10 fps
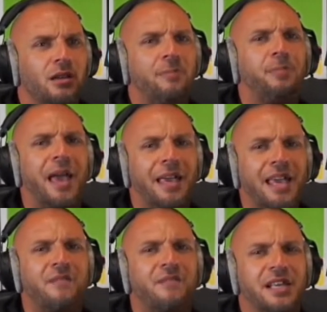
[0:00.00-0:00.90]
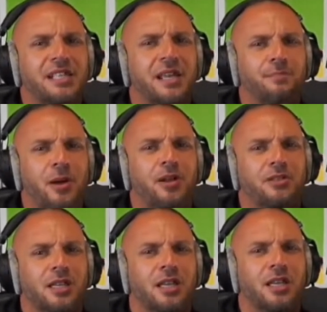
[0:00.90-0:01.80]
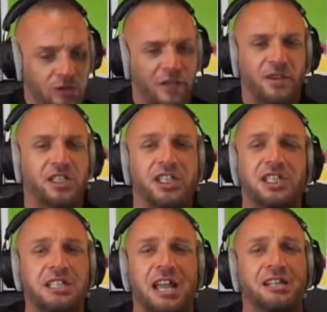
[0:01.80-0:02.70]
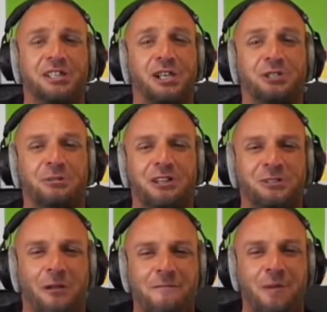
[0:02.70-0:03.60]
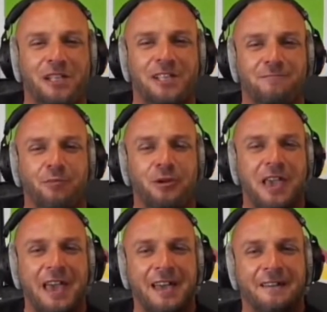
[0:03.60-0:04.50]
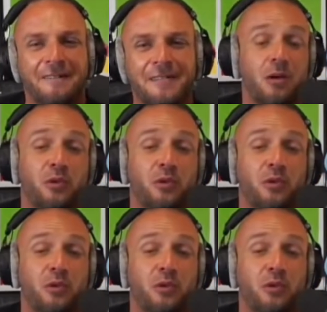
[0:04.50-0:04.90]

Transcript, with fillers: Un pari avec ses potes. Donc ta virginité, elle s'est jouée sur une partie de poker.